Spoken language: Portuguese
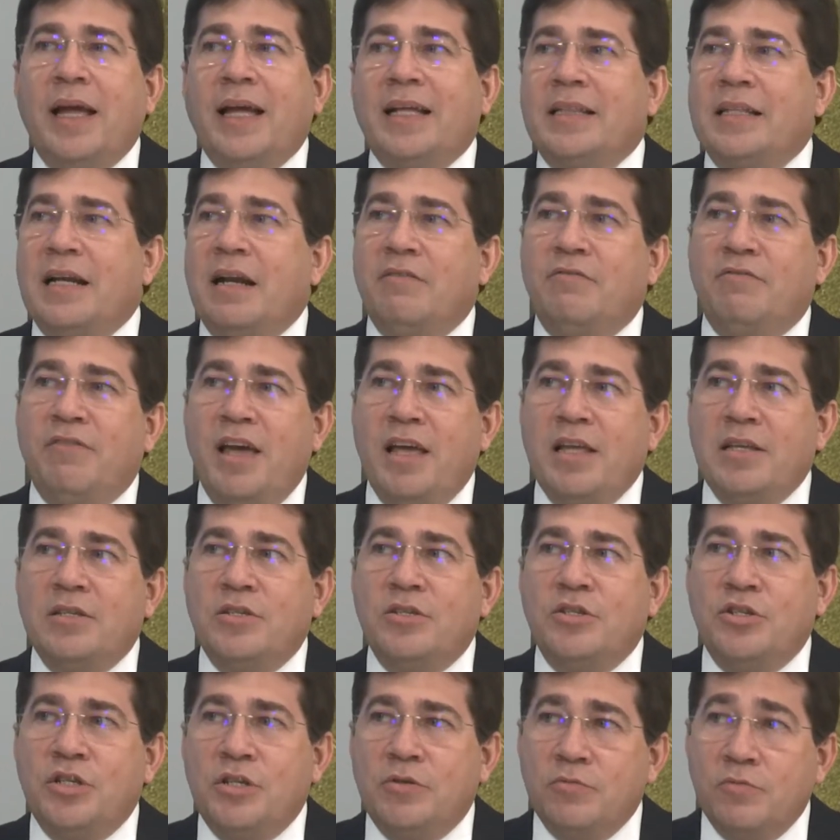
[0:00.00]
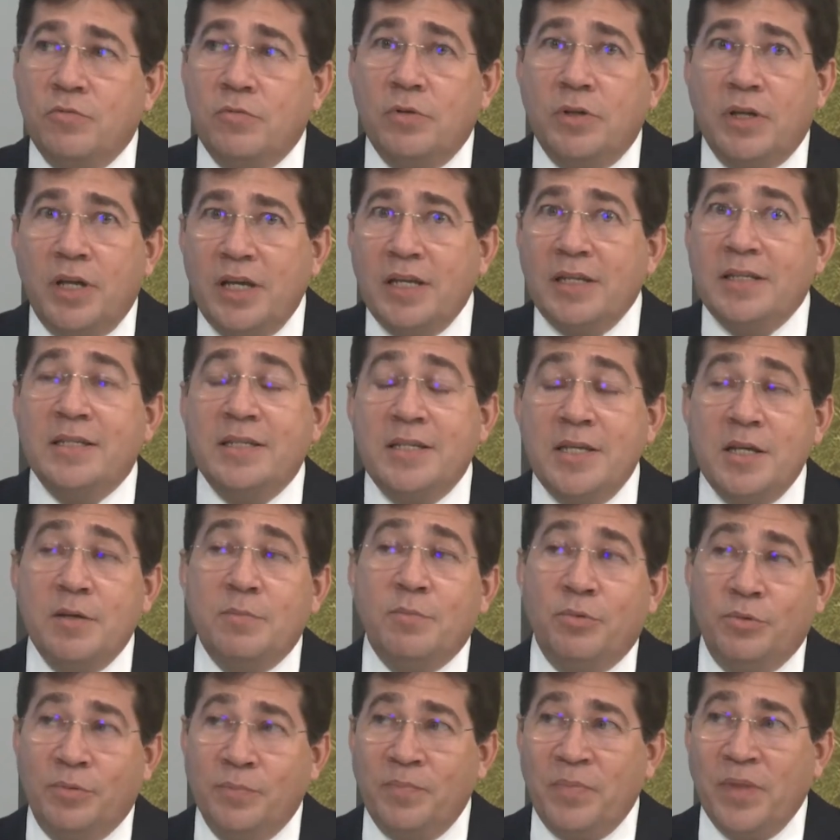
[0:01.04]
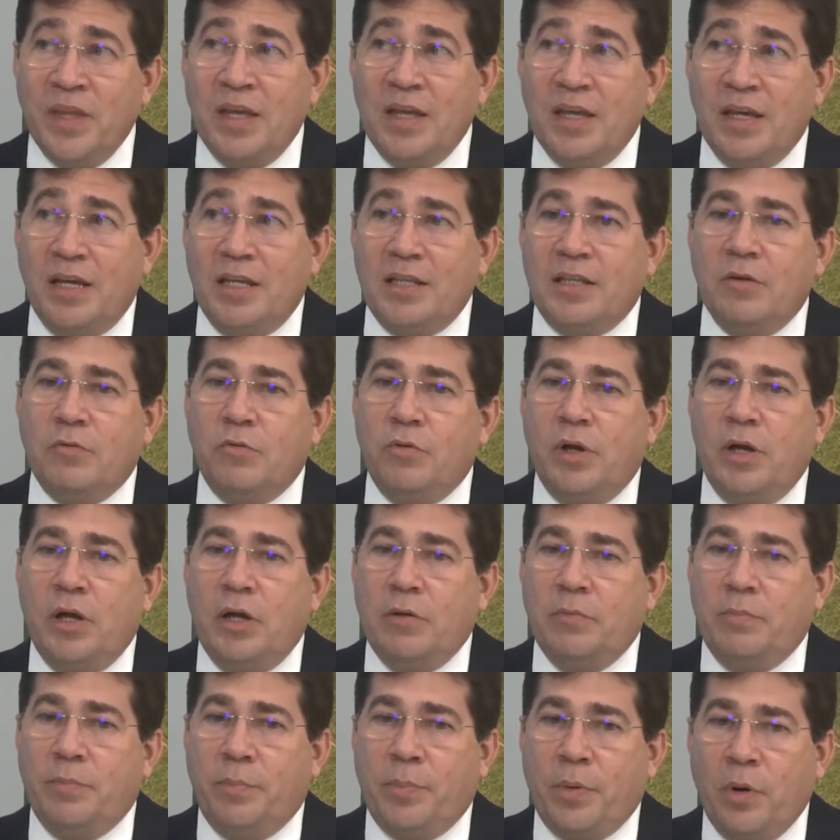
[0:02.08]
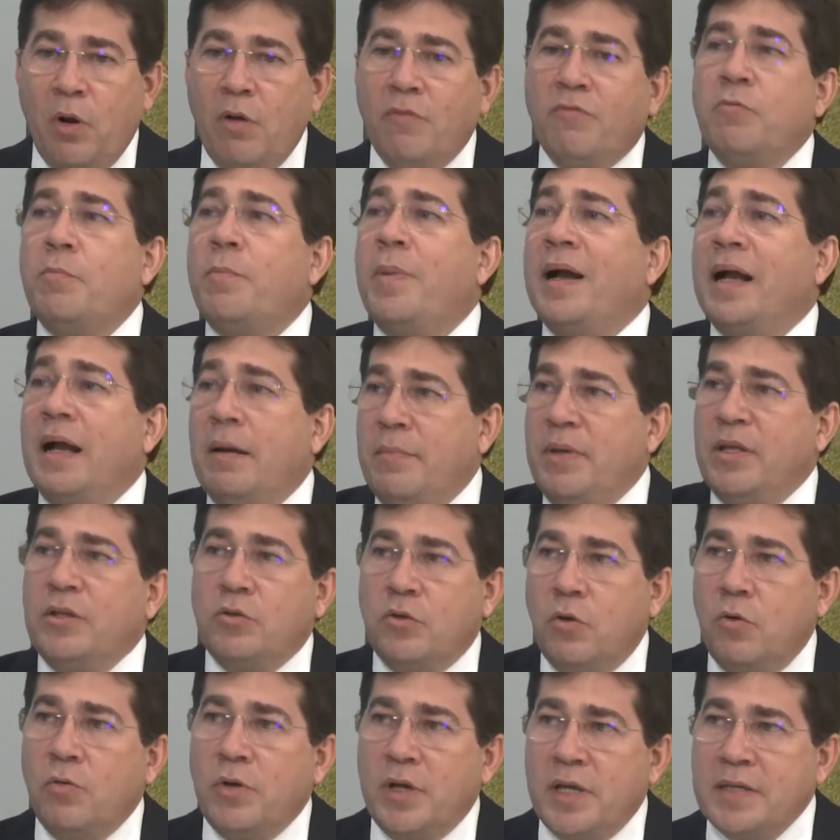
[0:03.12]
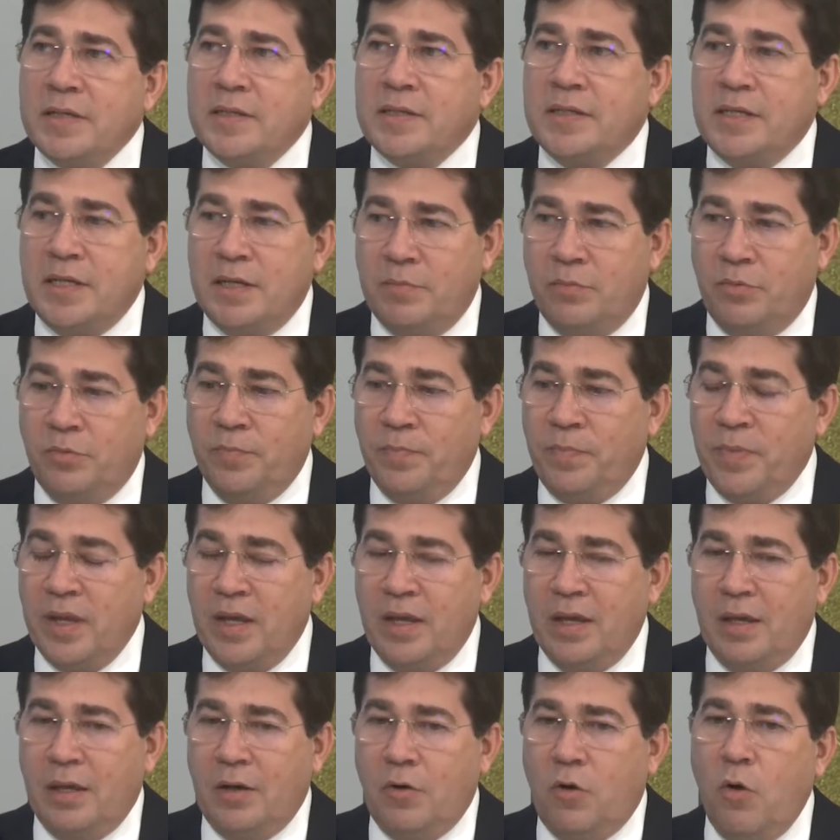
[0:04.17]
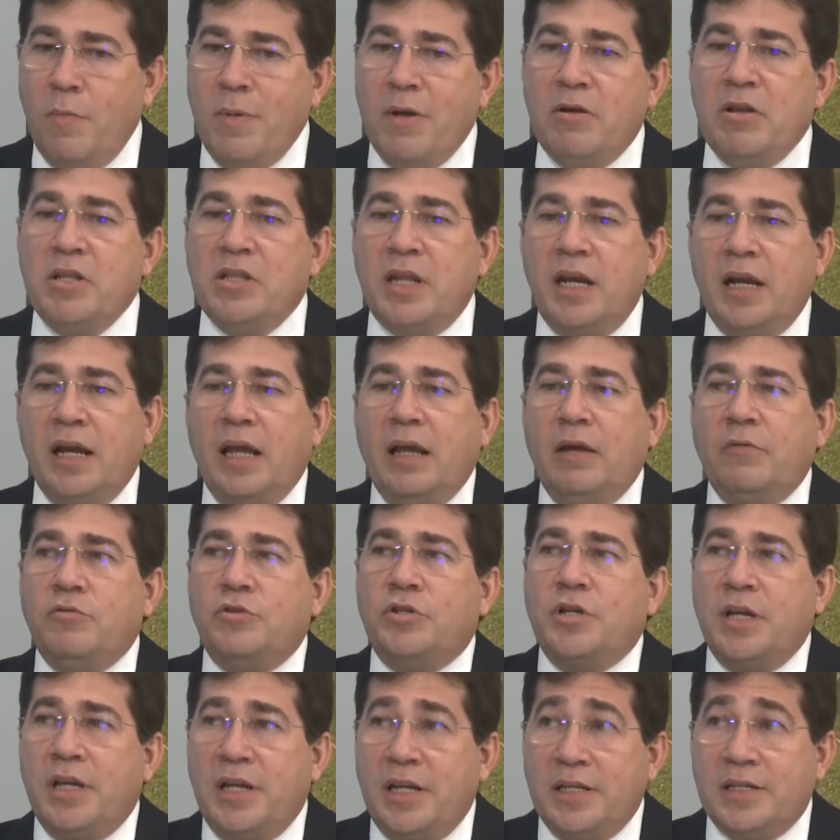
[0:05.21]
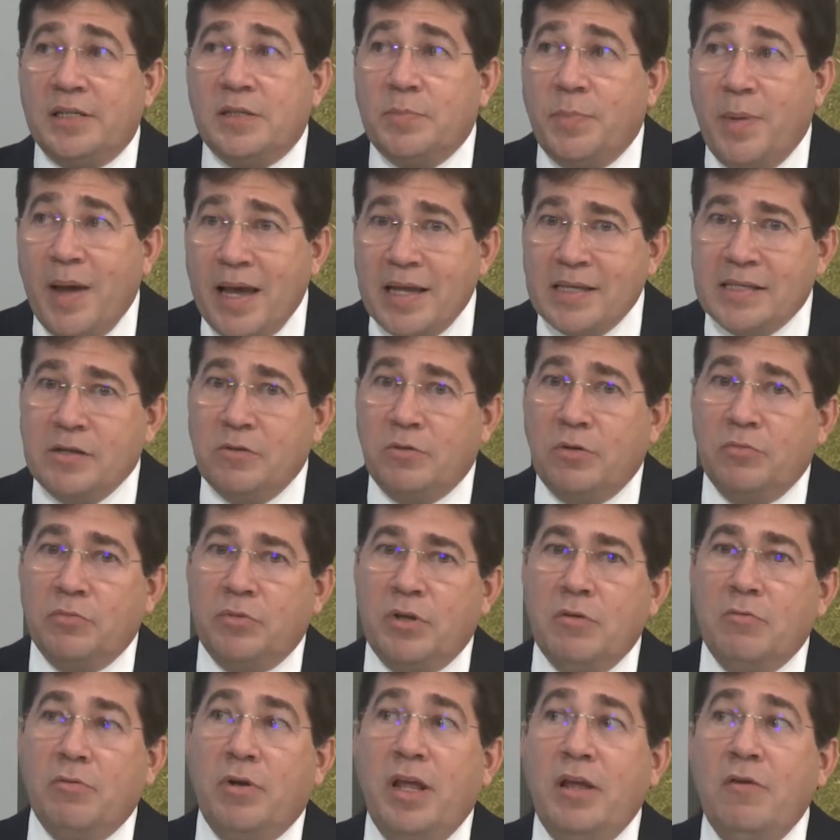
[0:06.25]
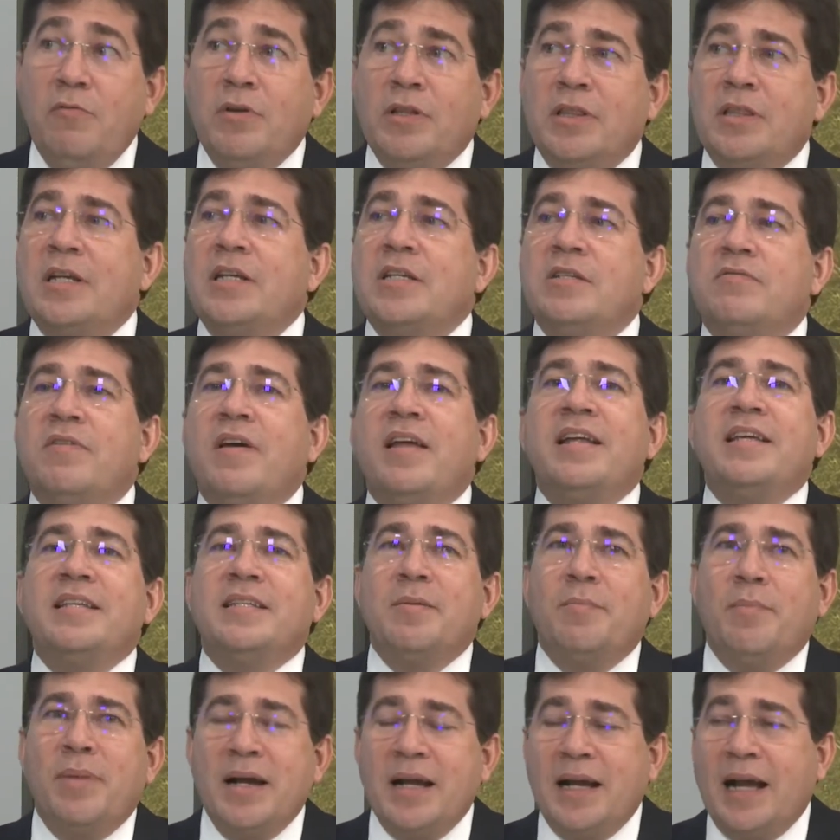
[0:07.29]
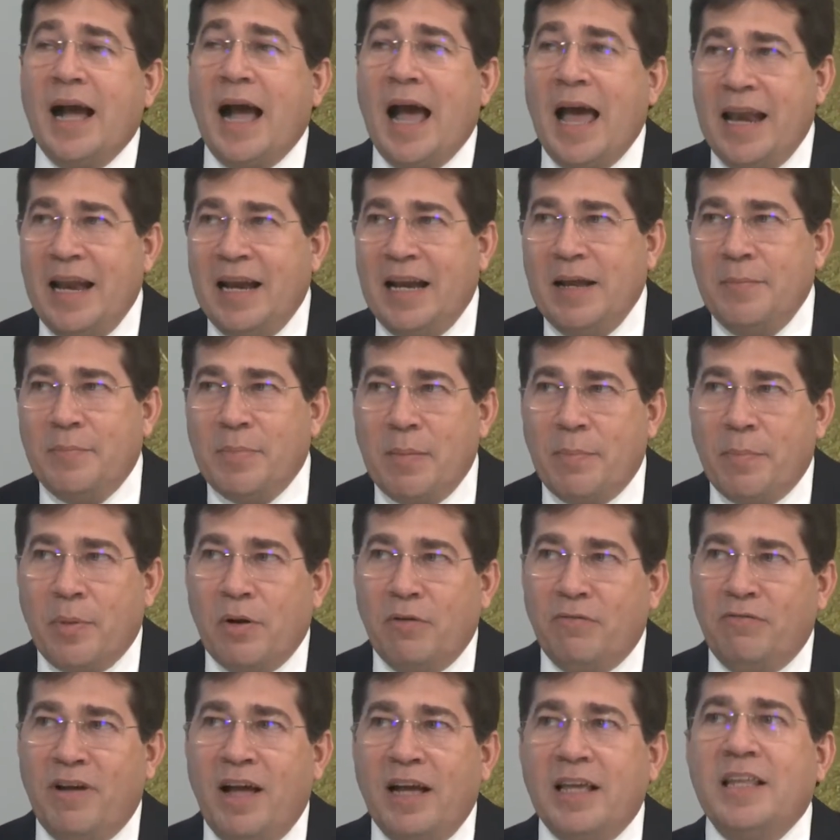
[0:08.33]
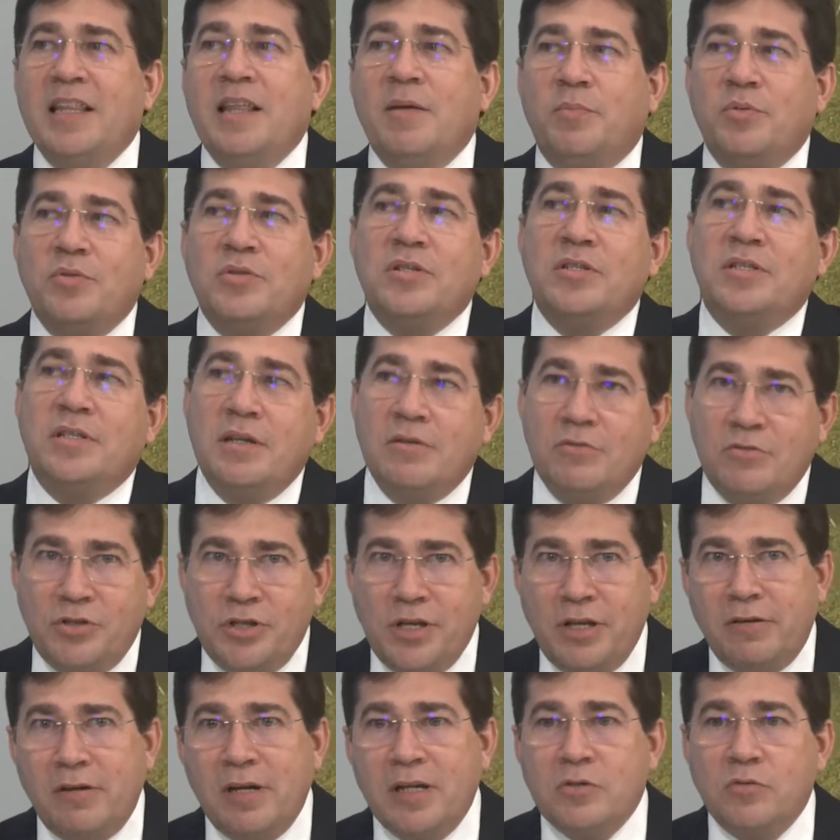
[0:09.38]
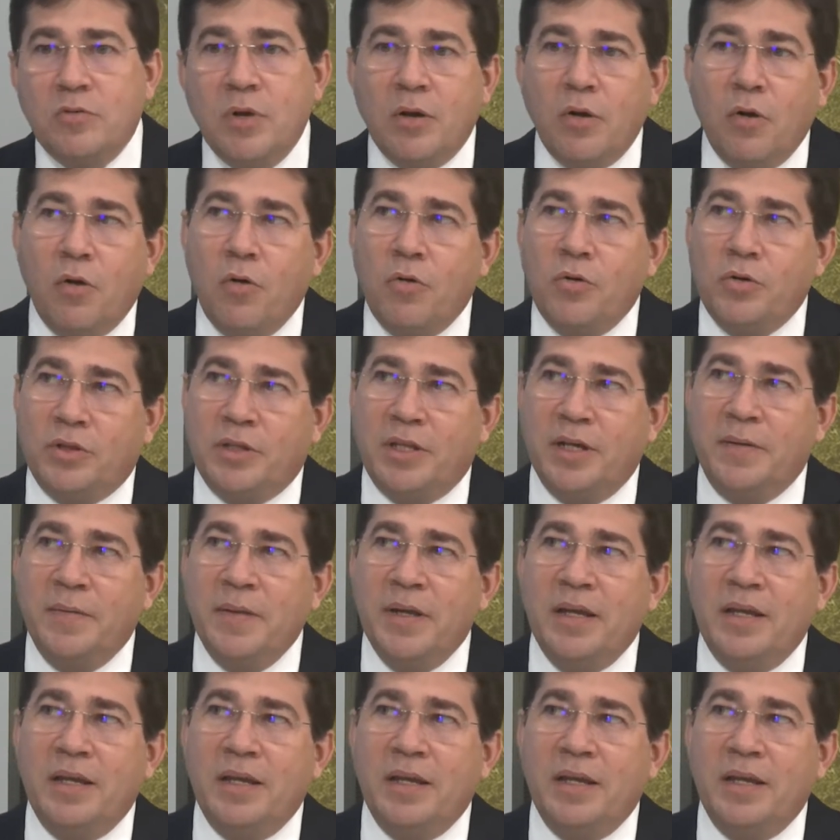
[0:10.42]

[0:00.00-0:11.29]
é através de um recibo. Então eu provo o pagamento com o recibo. Como eu lhe entreguei o dinheiro em espécie, eu não tenho nenhuma transferência bancária né, para provar que depositei o dinheiro na sua conta.